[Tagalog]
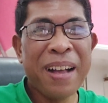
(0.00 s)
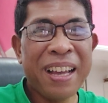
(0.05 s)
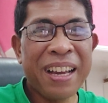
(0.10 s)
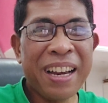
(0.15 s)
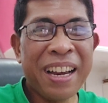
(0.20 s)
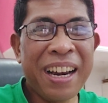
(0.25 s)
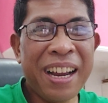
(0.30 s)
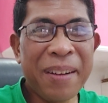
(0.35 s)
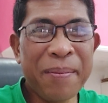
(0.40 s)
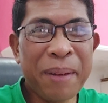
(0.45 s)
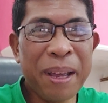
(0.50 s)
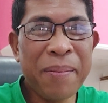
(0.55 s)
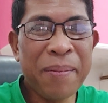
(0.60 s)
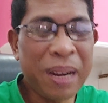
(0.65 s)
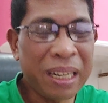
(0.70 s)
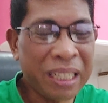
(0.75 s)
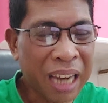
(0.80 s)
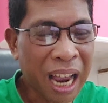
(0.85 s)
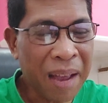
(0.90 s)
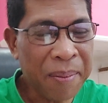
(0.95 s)
para lang may
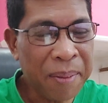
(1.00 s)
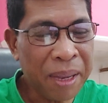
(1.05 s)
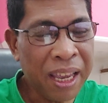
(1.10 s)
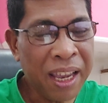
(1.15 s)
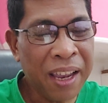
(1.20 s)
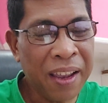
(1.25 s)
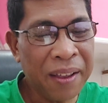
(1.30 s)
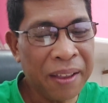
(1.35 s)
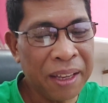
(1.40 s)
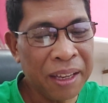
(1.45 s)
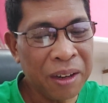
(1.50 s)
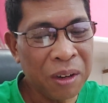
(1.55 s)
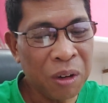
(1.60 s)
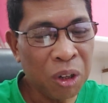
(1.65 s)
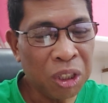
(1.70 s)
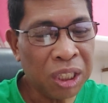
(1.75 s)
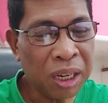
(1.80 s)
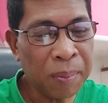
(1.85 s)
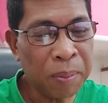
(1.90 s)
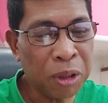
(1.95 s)
masabi
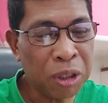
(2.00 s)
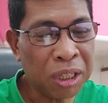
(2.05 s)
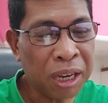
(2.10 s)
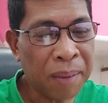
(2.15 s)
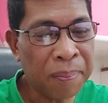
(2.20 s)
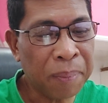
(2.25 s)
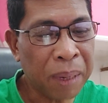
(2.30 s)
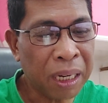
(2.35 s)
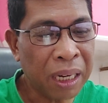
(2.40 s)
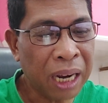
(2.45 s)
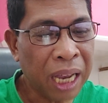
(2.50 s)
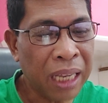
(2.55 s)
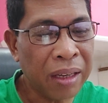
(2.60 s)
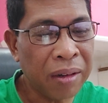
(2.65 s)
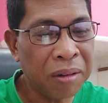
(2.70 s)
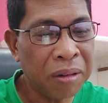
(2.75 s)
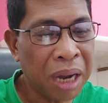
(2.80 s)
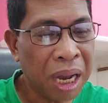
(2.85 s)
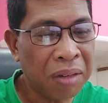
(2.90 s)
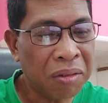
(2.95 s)
Usap-usapan
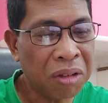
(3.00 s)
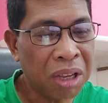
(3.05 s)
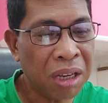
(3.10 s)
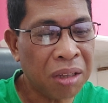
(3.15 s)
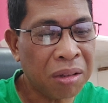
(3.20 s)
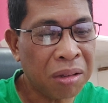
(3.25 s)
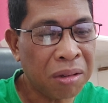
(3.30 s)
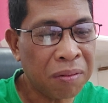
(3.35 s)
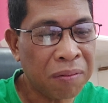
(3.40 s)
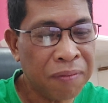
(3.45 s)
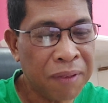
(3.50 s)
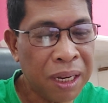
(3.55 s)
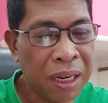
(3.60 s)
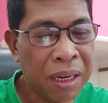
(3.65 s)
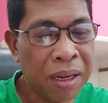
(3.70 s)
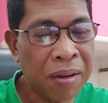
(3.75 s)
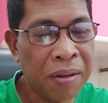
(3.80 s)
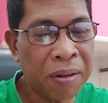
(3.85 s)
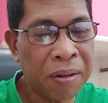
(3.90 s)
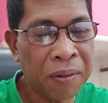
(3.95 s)
ngayon ang TikTok
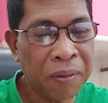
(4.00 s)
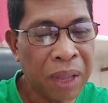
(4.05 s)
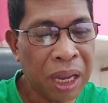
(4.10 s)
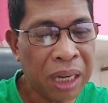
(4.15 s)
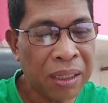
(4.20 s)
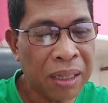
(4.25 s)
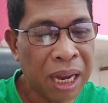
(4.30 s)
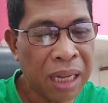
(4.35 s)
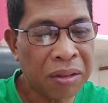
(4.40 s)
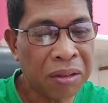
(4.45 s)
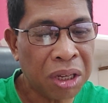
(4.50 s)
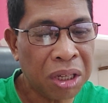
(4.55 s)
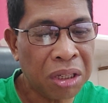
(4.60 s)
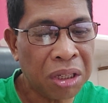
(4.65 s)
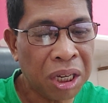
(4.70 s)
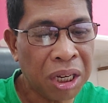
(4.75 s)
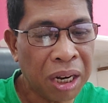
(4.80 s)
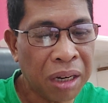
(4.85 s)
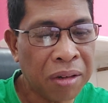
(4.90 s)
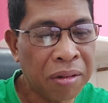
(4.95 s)
video ng dating
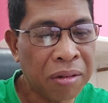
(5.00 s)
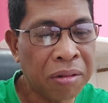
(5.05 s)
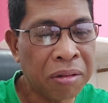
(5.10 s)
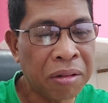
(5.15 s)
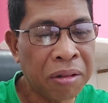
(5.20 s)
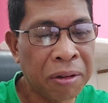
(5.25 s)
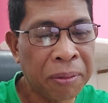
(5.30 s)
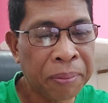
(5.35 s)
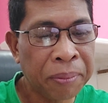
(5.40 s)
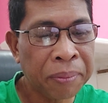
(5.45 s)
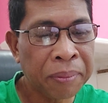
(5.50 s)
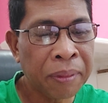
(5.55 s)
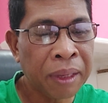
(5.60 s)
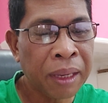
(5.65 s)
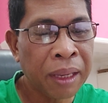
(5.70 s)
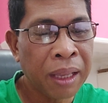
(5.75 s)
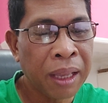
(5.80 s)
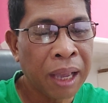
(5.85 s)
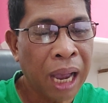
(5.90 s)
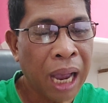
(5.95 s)
senador
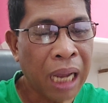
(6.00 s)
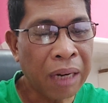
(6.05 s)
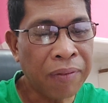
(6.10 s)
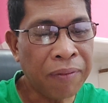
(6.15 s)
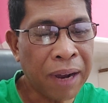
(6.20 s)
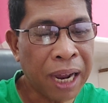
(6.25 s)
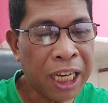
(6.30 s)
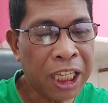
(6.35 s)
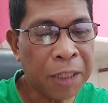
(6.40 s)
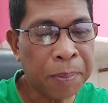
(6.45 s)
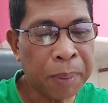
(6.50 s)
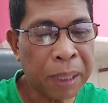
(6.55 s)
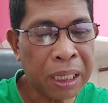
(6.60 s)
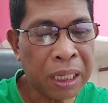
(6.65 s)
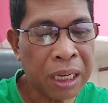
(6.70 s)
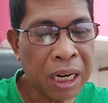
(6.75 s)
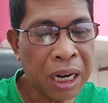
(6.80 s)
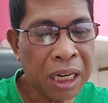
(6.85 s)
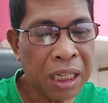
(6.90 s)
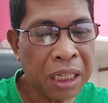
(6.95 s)
at vice
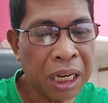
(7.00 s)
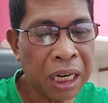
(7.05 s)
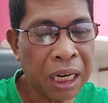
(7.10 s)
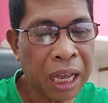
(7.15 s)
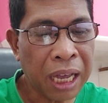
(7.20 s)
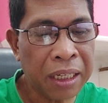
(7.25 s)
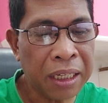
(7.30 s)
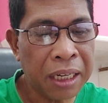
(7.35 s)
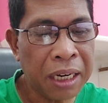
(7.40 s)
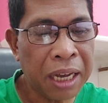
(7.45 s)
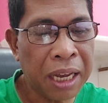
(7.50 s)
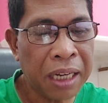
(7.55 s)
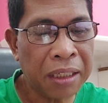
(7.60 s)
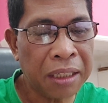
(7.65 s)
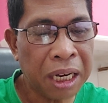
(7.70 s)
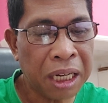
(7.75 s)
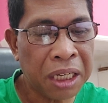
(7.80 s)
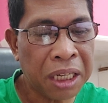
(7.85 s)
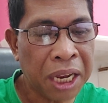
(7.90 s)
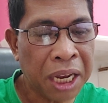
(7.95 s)
presidential
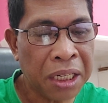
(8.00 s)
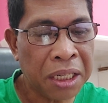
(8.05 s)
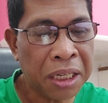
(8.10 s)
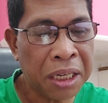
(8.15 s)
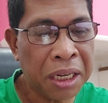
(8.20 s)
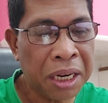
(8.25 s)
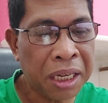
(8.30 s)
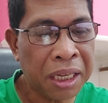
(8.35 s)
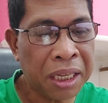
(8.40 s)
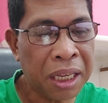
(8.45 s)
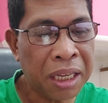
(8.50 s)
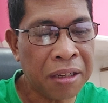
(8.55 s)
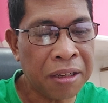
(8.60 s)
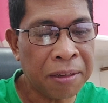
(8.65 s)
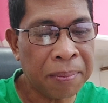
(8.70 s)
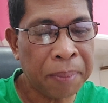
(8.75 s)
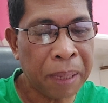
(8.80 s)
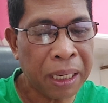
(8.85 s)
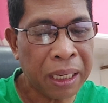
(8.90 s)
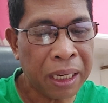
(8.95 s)
candidate na si Attorney
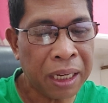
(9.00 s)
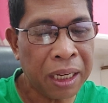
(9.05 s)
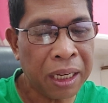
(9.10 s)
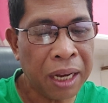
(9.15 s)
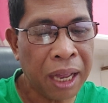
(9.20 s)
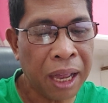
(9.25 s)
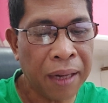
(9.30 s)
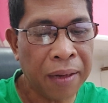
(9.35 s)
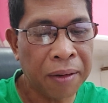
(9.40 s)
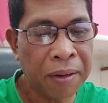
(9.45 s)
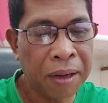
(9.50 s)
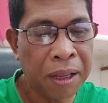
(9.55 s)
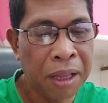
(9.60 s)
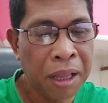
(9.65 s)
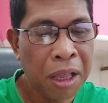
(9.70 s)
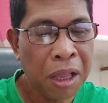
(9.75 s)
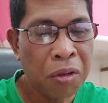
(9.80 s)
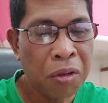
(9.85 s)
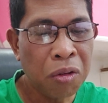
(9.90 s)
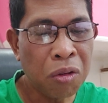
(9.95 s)
Kiko Pangilinan
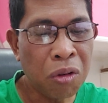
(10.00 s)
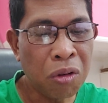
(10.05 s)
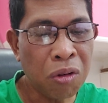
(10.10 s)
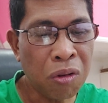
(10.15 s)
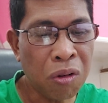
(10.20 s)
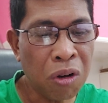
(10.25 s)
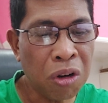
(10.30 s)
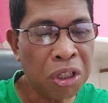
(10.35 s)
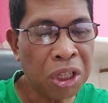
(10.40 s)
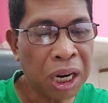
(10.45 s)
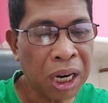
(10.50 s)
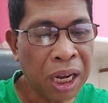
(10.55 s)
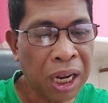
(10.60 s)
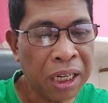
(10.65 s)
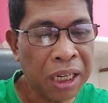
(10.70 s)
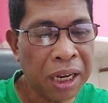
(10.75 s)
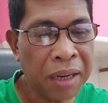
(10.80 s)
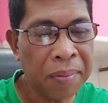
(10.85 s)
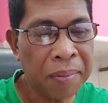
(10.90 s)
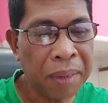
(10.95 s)
tungkol sa
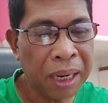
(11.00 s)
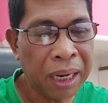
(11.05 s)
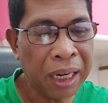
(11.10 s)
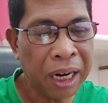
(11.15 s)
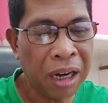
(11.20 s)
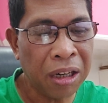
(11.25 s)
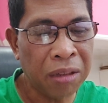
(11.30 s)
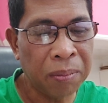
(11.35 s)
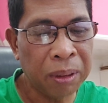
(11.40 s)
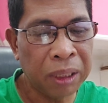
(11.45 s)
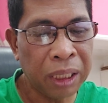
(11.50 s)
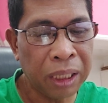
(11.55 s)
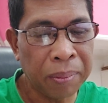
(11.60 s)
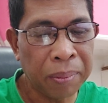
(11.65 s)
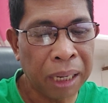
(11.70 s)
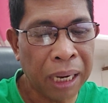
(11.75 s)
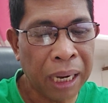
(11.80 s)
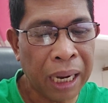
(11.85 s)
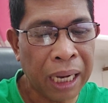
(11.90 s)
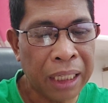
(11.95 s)
kanyang mga
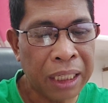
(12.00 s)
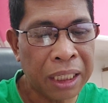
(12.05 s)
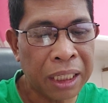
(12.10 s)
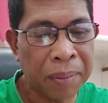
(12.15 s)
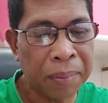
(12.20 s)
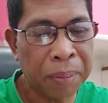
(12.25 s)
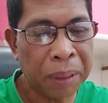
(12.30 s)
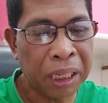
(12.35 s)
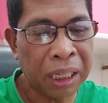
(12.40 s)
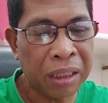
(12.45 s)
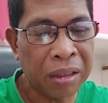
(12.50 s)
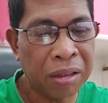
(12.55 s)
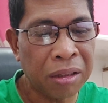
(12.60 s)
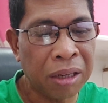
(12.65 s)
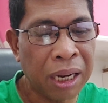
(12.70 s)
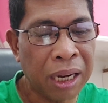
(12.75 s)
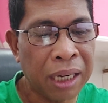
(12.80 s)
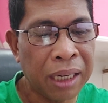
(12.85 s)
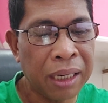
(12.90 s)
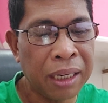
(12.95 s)
naobserbahan sa presyo
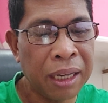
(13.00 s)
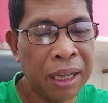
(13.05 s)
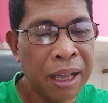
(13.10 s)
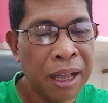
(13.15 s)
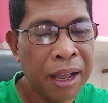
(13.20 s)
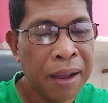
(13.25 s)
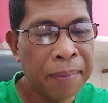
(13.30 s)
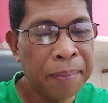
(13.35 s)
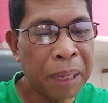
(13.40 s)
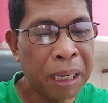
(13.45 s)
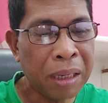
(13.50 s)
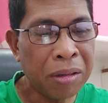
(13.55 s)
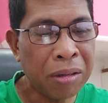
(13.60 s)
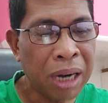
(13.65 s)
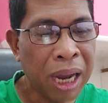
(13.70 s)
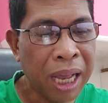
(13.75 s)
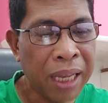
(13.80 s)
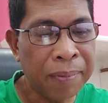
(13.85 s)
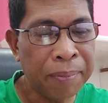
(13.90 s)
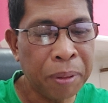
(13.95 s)
ng
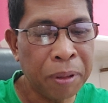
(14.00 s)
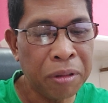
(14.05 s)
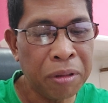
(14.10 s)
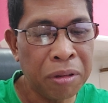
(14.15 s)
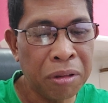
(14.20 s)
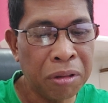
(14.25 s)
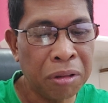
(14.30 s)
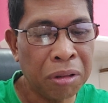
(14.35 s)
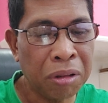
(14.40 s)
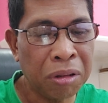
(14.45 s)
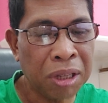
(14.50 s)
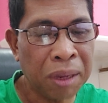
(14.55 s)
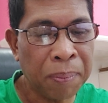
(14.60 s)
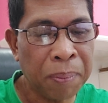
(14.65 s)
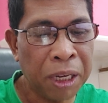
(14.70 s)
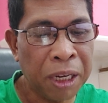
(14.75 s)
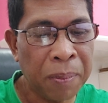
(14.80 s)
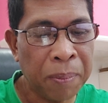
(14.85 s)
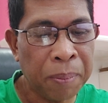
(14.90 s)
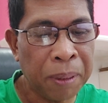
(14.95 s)
pangunahing produkto sa
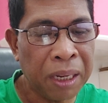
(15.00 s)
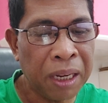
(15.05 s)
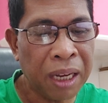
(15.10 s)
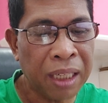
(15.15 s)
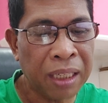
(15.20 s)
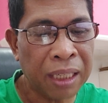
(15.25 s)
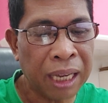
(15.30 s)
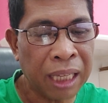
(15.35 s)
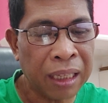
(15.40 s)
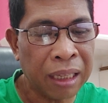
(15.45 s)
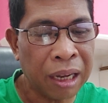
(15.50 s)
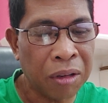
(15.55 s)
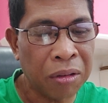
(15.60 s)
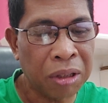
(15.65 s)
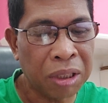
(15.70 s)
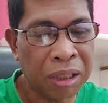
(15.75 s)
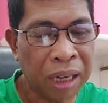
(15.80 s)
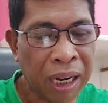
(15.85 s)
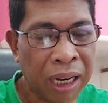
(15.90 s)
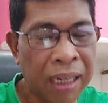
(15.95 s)
Pilipinas at
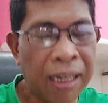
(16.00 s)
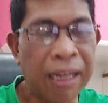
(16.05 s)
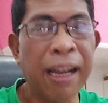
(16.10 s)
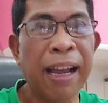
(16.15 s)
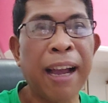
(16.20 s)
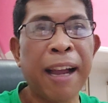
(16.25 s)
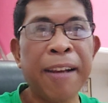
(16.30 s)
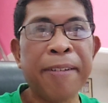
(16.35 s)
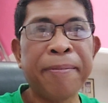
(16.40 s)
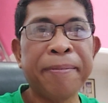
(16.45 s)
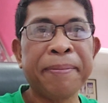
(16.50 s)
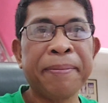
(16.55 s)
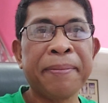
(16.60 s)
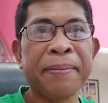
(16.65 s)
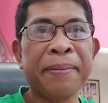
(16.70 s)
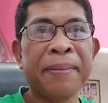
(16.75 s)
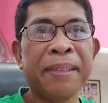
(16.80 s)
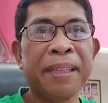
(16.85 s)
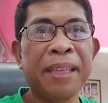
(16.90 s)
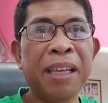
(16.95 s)
Australia.
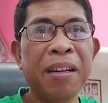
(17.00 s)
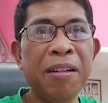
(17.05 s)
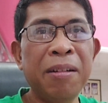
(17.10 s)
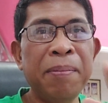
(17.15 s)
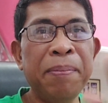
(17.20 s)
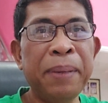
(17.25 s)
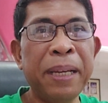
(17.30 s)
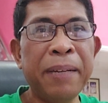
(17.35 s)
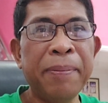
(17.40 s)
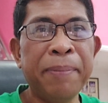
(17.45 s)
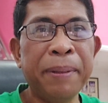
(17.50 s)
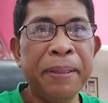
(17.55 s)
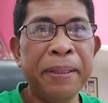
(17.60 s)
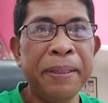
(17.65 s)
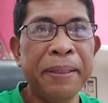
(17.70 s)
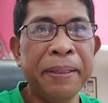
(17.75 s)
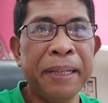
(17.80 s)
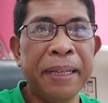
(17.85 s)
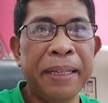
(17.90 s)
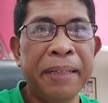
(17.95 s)
Kinompare po
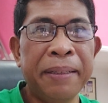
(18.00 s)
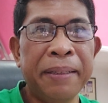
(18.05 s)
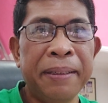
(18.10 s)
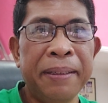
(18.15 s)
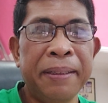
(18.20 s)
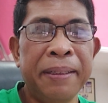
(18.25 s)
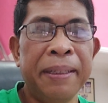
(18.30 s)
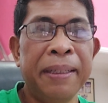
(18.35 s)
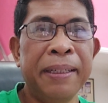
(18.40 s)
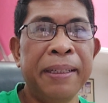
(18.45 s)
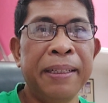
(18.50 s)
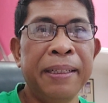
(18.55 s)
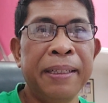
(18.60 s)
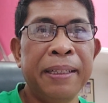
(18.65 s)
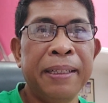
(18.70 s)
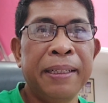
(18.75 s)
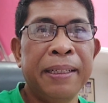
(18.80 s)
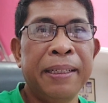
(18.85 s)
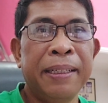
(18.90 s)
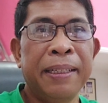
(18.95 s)
yung ano,
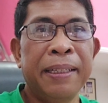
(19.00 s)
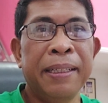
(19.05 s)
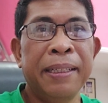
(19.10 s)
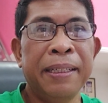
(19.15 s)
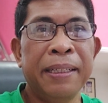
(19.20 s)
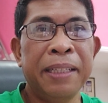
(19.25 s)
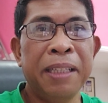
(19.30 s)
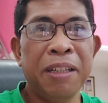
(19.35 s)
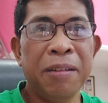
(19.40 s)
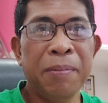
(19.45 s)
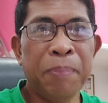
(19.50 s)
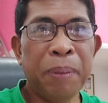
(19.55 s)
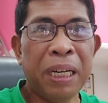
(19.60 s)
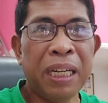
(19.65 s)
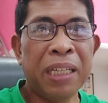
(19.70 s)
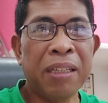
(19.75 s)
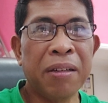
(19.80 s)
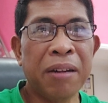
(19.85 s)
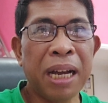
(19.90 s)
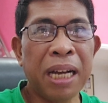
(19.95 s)
yung
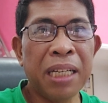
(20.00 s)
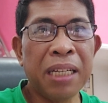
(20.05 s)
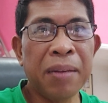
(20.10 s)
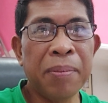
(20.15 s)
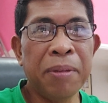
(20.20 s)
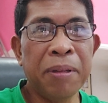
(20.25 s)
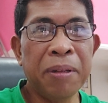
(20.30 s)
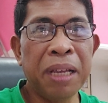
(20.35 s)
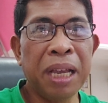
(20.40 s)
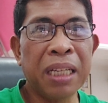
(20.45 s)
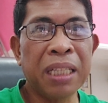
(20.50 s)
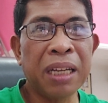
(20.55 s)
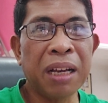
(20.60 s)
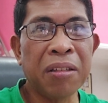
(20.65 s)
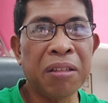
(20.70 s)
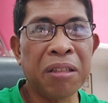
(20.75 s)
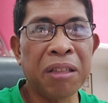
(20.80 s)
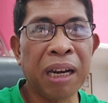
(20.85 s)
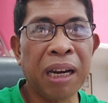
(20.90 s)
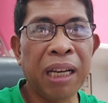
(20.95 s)
presyo ng sibuyas
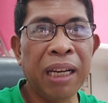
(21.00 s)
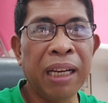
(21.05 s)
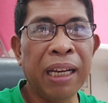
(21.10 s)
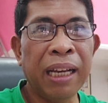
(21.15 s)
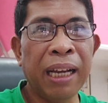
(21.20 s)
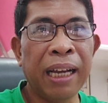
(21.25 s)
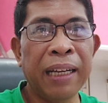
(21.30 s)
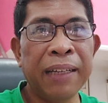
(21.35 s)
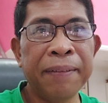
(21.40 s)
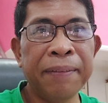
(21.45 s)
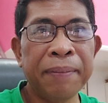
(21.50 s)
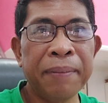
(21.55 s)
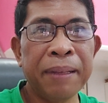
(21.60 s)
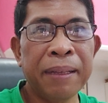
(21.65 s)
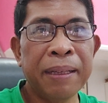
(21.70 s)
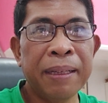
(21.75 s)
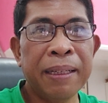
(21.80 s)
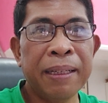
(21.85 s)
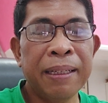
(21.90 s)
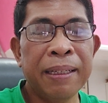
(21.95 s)
sa Australia
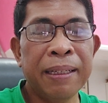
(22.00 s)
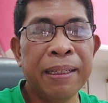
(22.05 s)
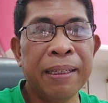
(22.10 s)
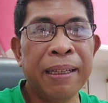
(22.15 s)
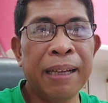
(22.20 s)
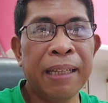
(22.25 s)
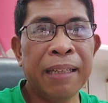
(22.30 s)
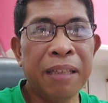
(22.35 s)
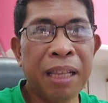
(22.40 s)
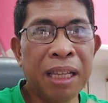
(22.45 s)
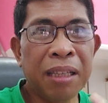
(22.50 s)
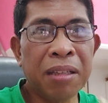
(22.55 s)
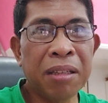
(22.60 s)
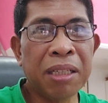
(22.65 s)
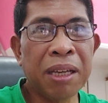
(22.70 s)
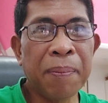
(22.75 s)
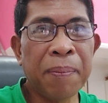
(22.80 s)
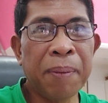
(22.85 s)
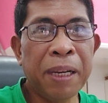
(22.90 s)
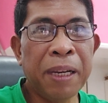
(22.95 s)
at dito
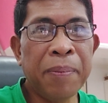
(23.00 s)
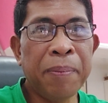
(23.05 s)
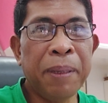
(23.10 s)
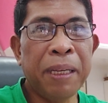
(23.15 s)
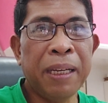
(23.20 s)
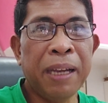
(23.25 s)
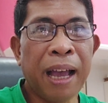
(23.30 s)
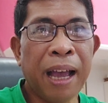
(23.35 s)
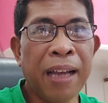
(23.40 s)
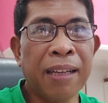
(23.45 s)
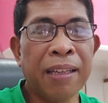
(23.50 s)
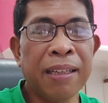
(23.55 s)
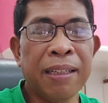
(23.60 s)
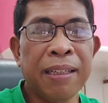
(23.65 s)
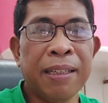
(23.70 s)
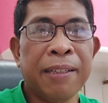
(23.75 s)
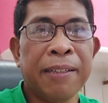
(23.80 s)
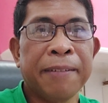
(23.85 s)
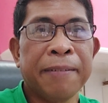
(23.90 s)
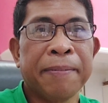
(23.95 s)
sa
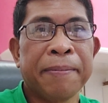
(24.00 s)
Pilipinas.